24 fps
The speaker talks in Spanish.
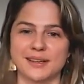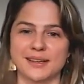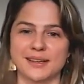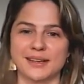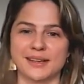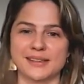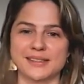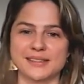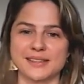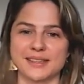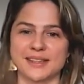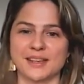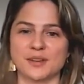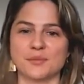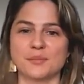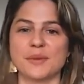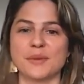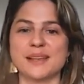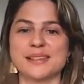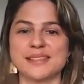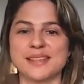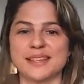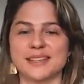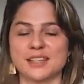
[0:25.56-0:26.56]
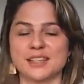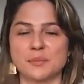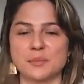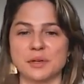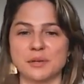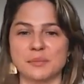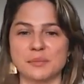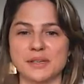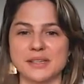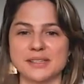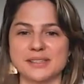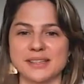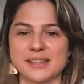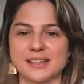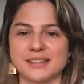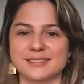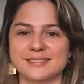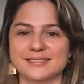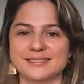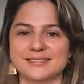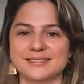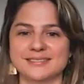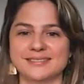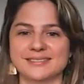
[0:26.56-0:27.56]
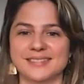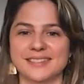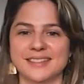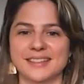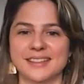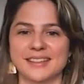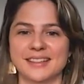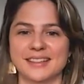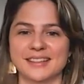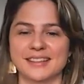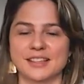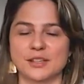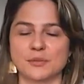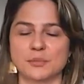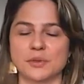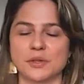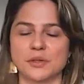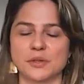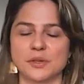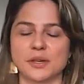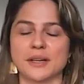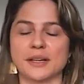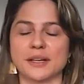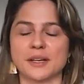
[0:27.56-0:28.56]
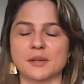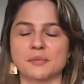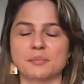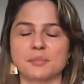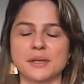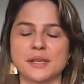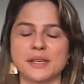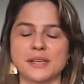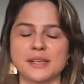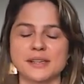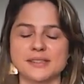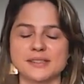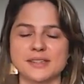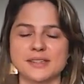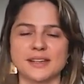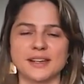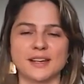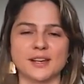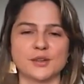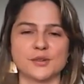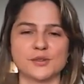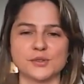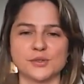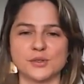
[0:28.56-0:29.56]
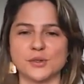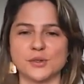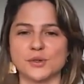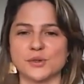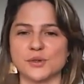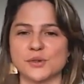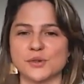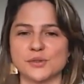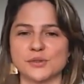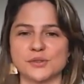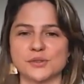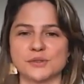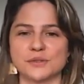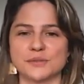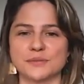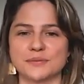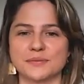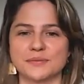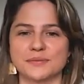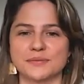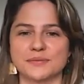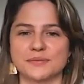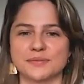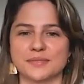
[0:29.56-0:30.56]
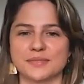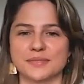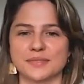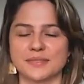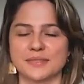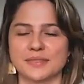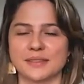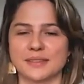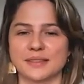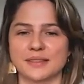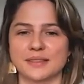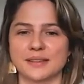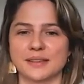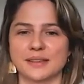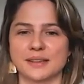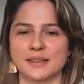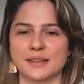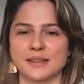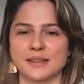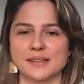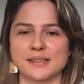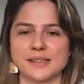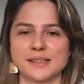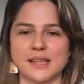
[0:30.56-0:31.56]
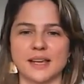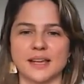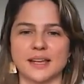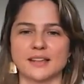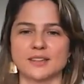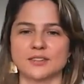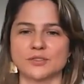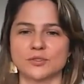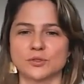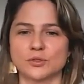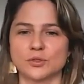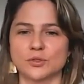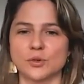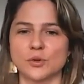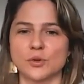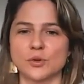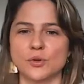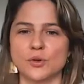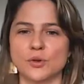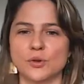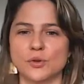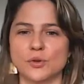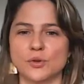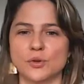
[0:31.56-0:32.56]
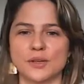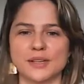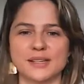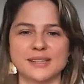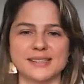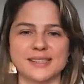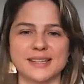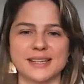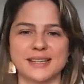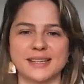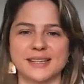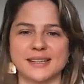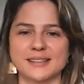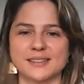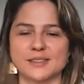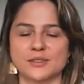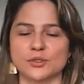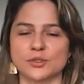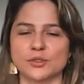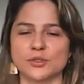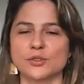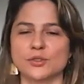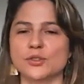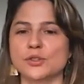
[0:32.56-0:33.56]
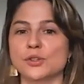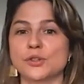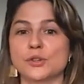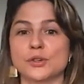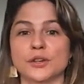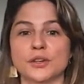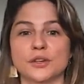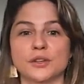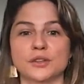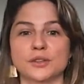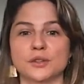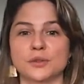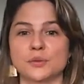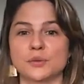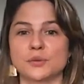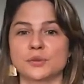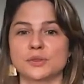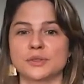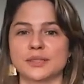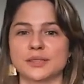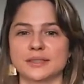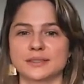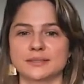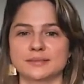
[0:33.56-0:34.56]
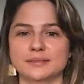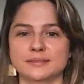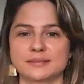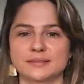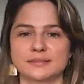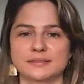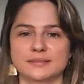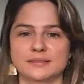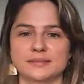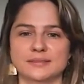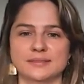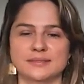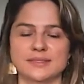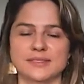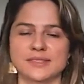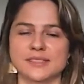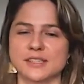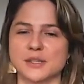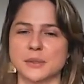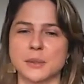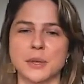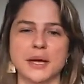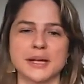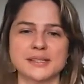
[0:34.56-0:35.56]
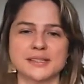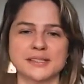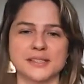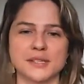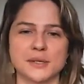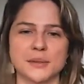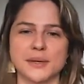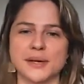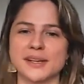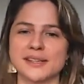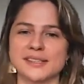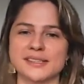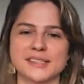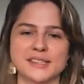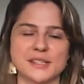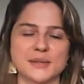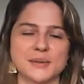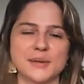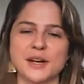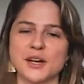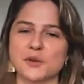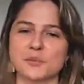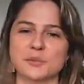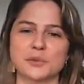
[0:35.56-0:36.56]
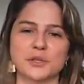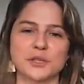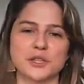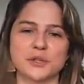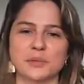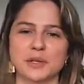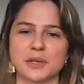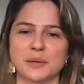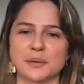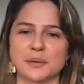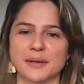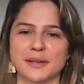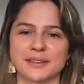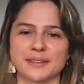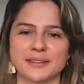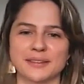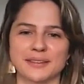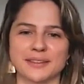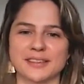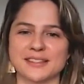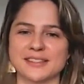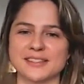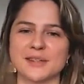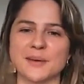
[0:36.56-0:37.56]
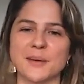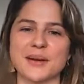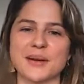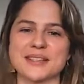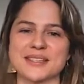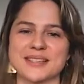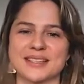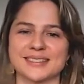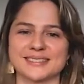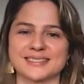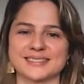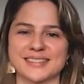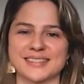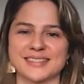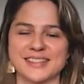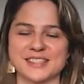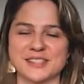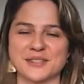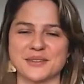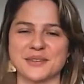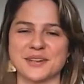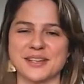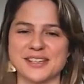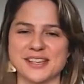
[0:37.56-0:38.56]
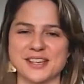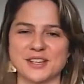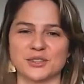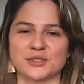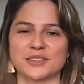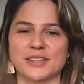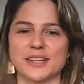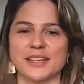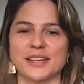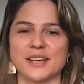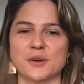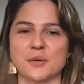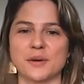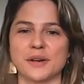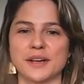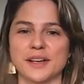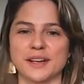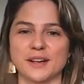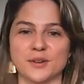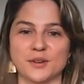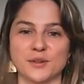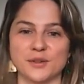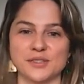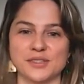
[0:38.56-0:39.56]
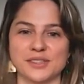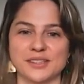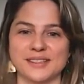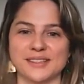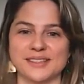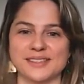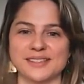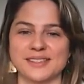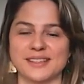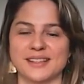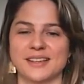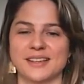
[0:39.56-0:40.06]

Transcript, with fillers: Así que en base a esta premisa, te pido que respires, cierres los ojos saques todo, exhales todo lo que no te gusta, se va, se va, se va como el 2020, que se vaya, que se vaya y nos traiga buenas cosas,